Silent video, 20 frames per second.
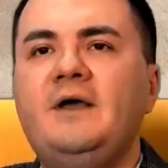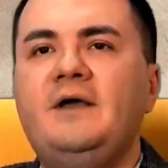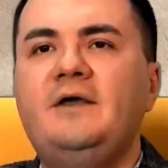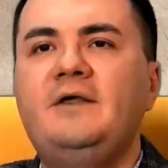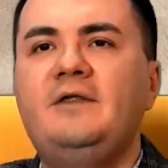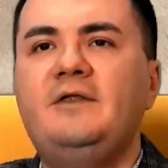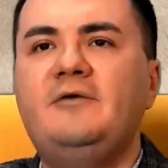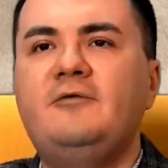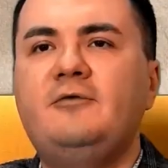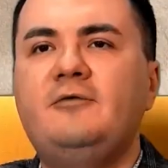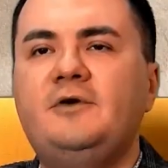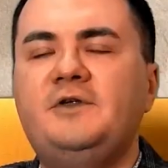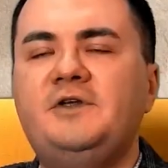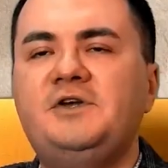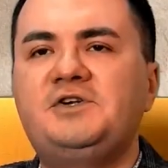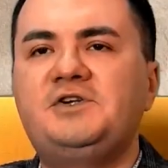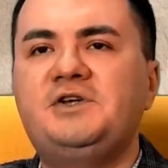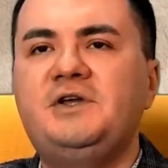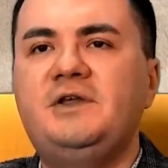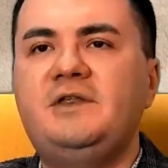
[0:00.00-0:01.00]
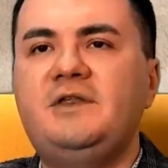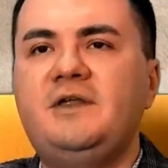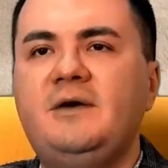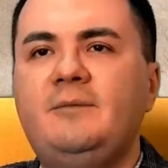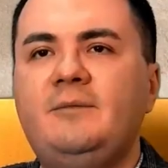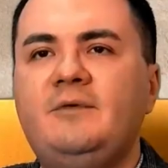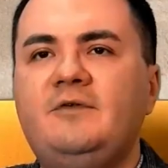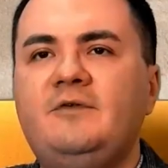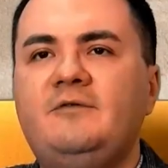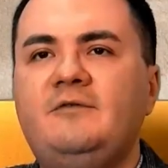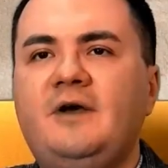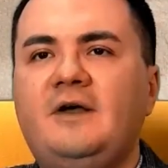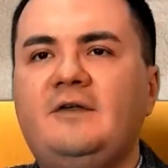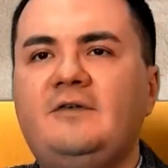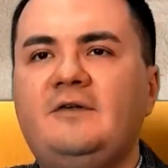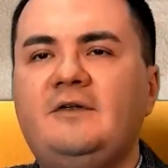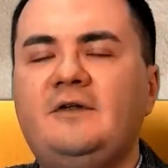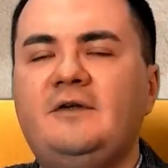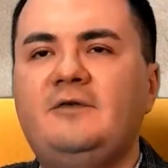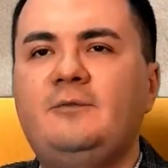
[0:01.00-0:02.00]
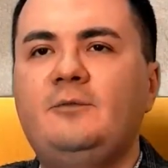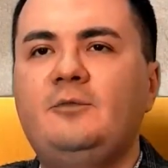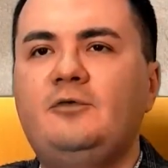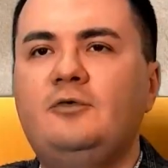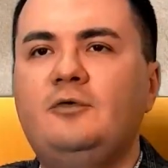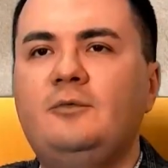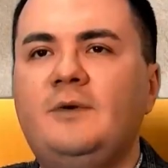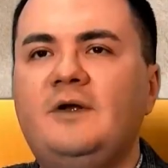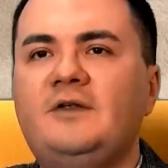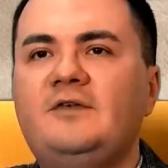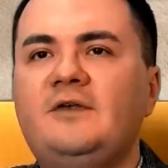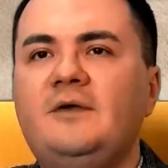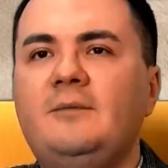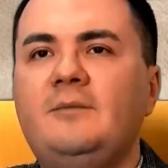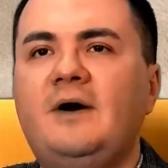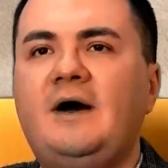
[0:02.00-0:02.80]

Сегодняшняя тема связана с мусульманским